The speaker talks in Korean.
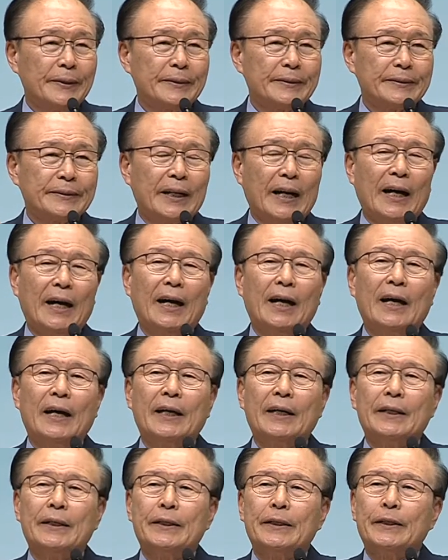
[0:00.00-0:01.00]
자,
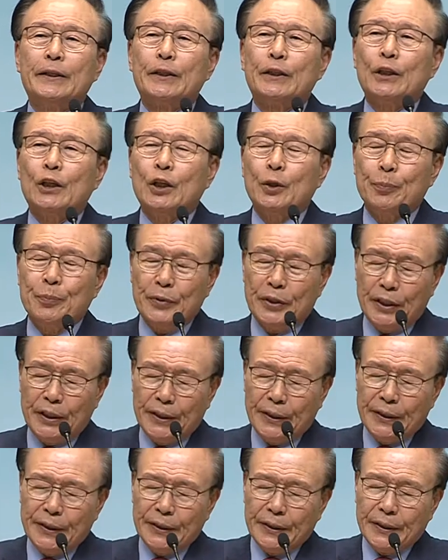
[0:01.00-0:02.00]
이미
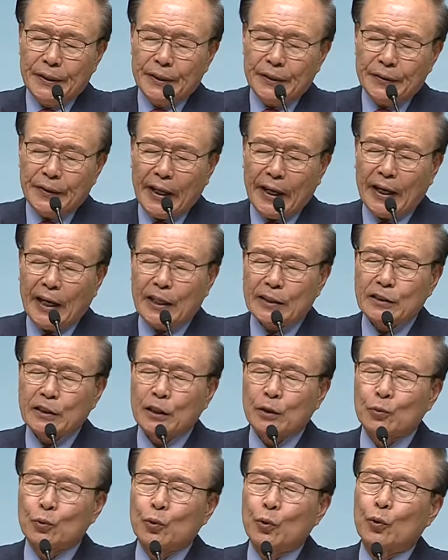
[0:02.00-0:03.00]
내가
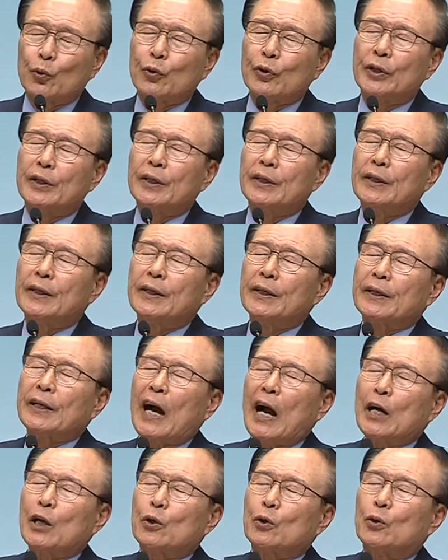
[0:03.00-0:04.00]
천국을
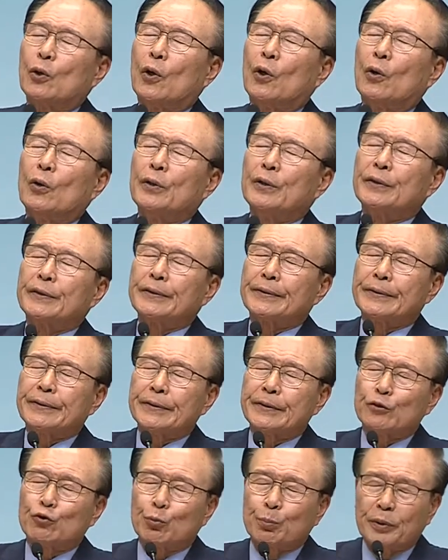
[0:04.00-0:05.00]
가기로
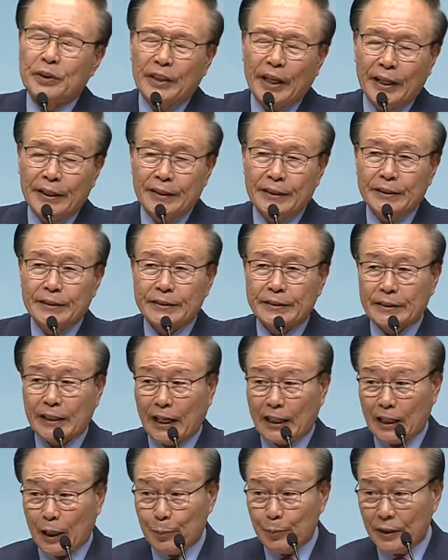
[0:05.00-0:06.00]
준비되 있는
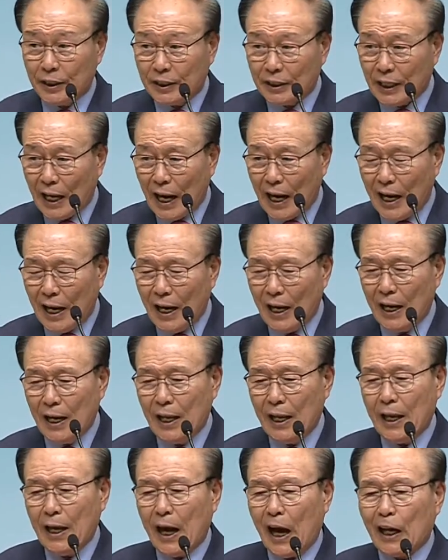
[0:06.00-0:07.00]
사람이거나
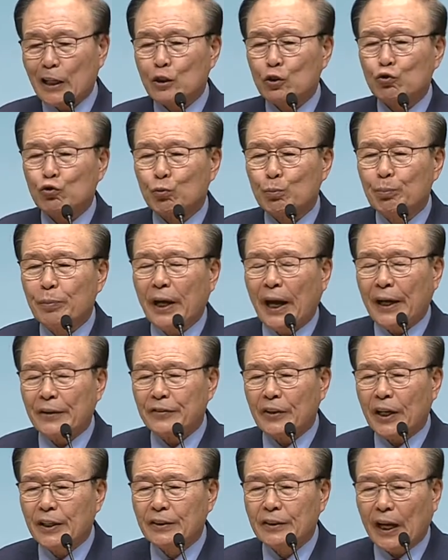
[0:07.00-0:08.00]
아직 준비 안
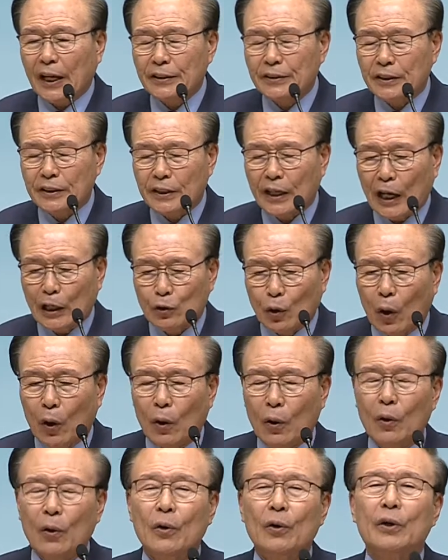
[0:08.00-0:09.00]
됐다
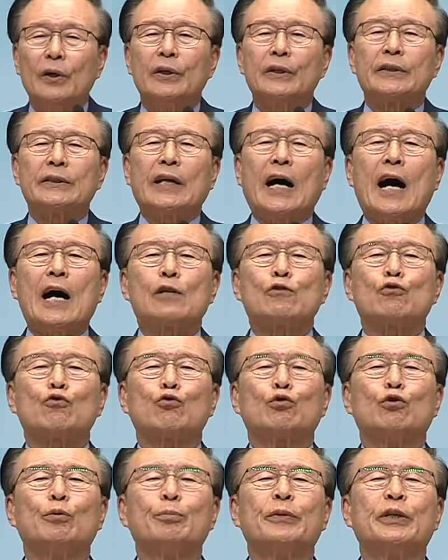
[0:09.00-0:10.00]
할지라도 나
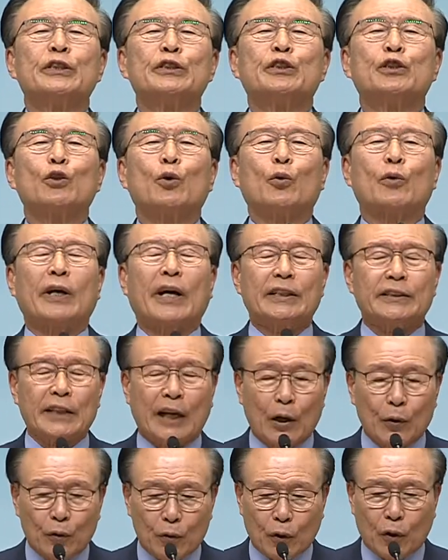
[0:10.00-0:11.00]
죽으면 지옥 가지
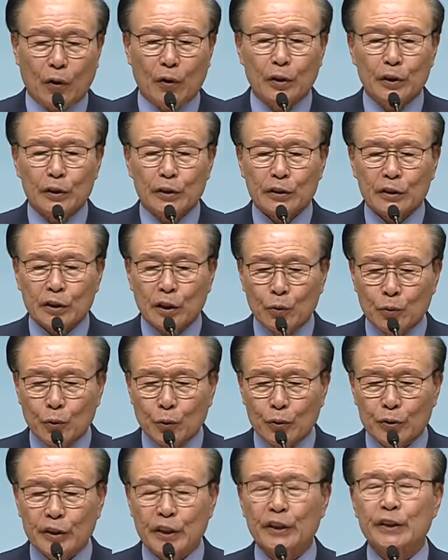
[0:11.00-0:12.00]
않고
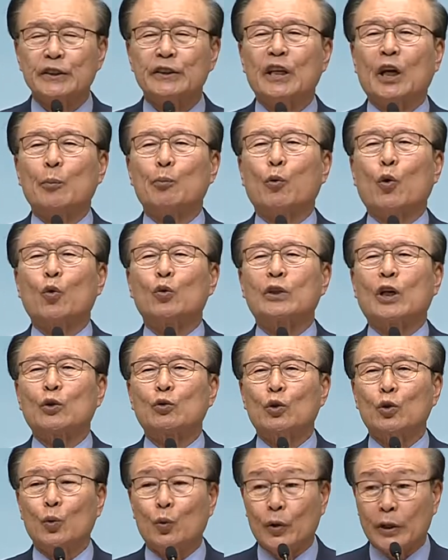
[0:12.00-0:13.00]
천국에서 인생
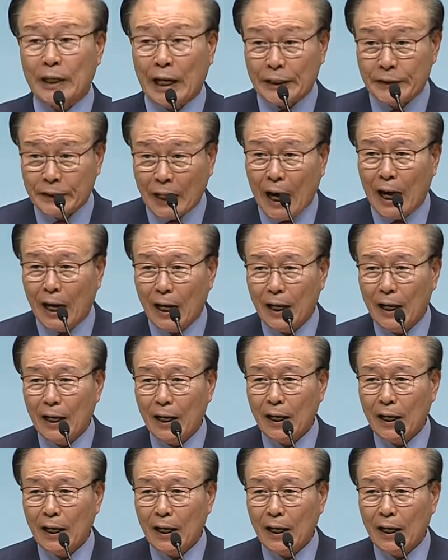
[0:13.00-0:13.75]
봉당률 원한다